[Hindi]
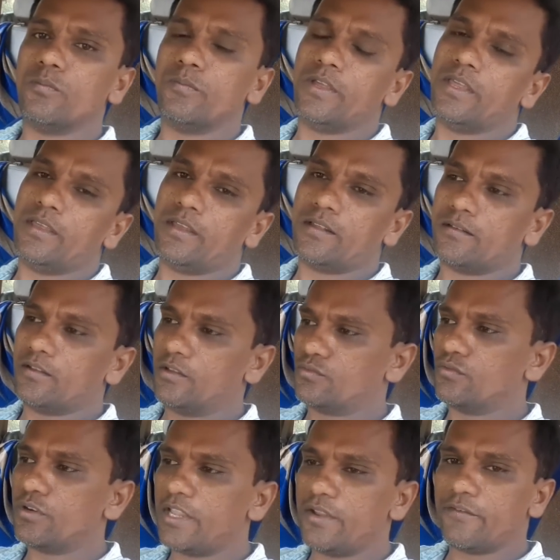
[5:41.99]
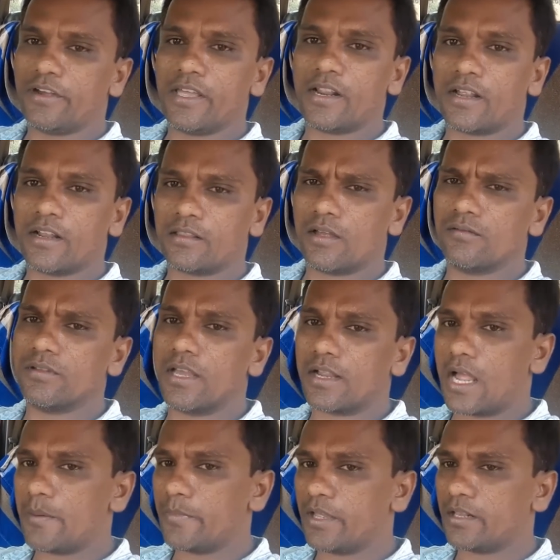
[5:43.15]
जो मैं शूटिंग वगैरह करता हूँ या
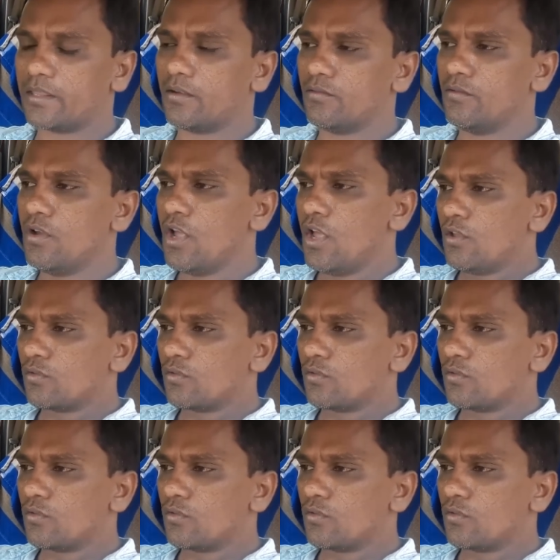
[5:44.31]
काम करता हूँ